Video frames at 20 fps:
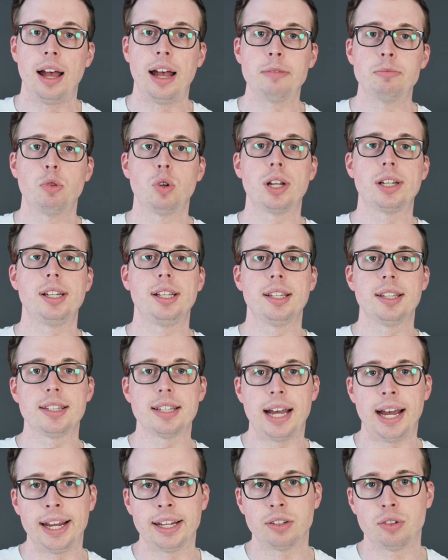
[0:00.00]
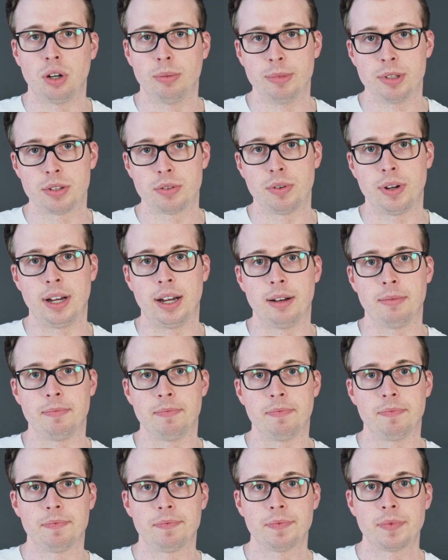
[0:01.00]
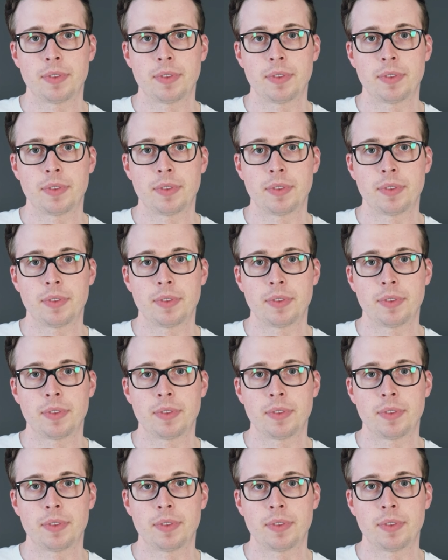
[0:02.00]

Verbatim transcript: ein monatliches Einkommen zu haben.